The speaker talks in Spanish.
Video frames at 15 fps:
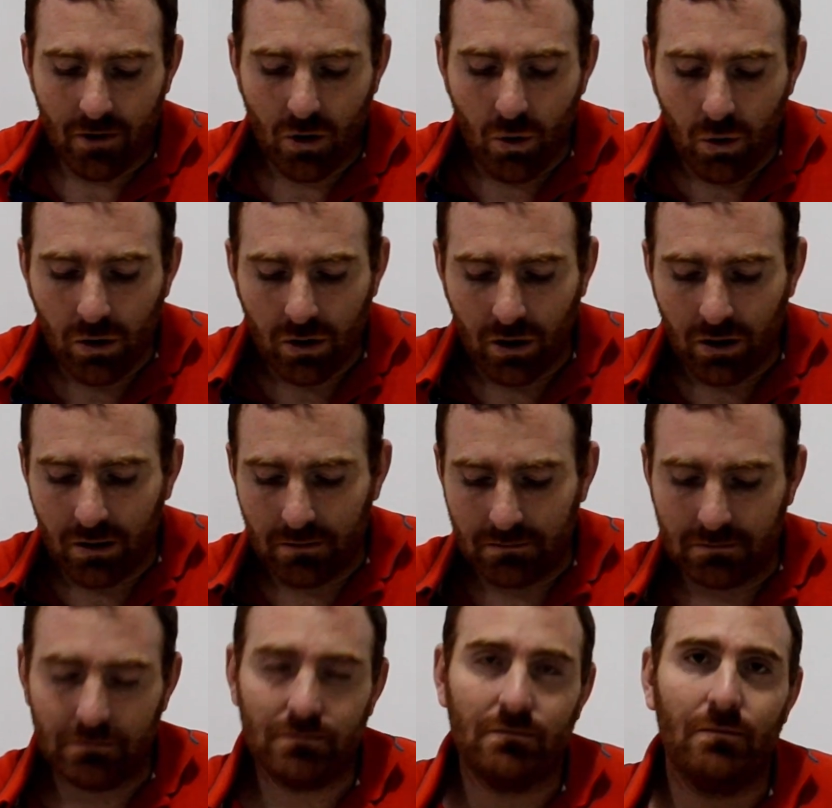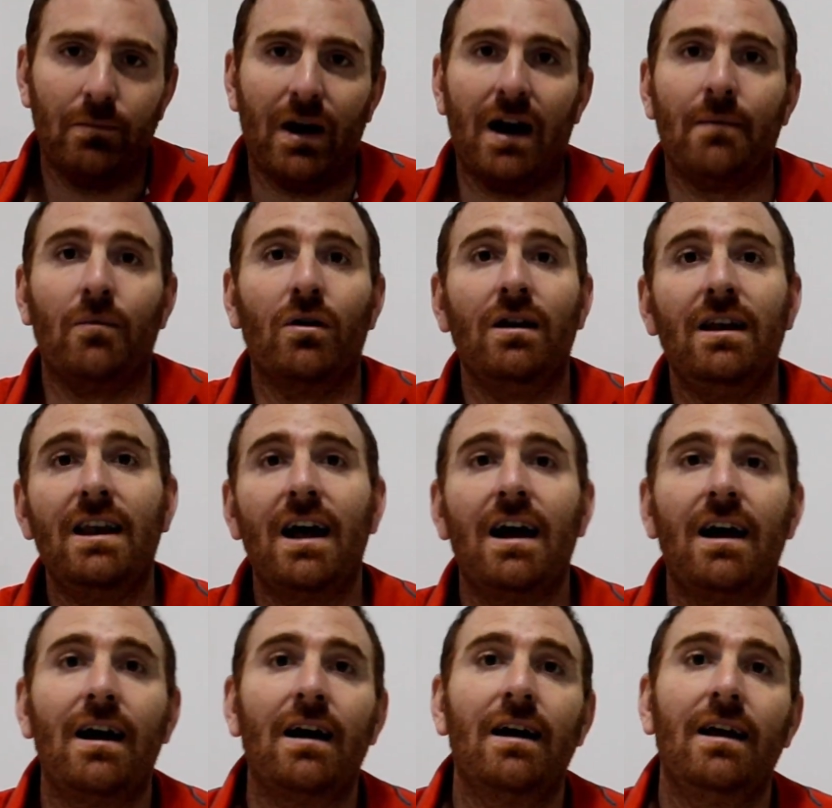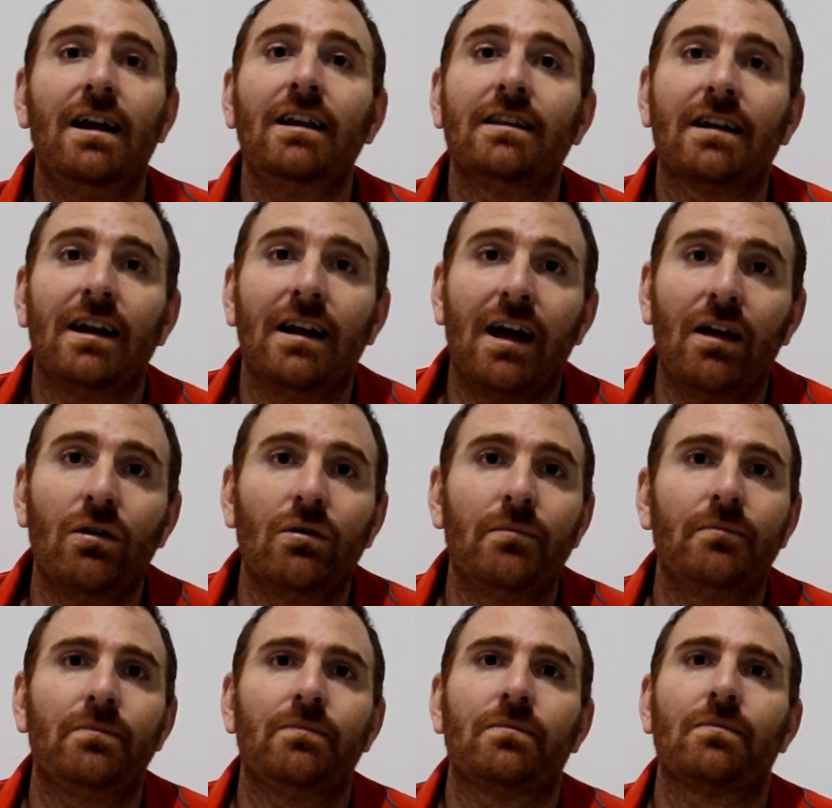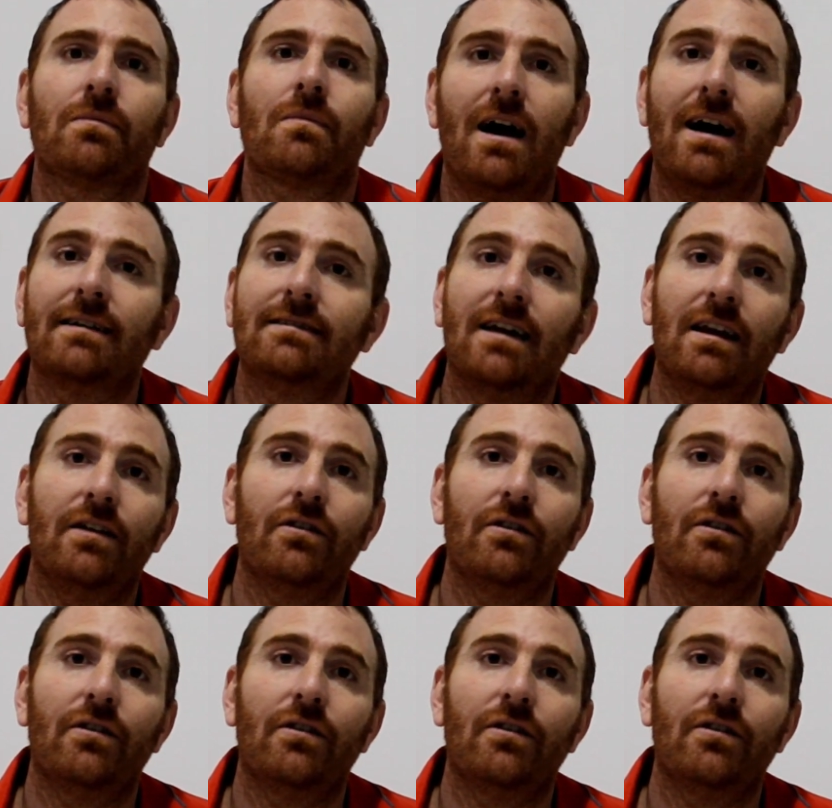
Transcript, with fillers: Cusco Pagamos el traslado hacia la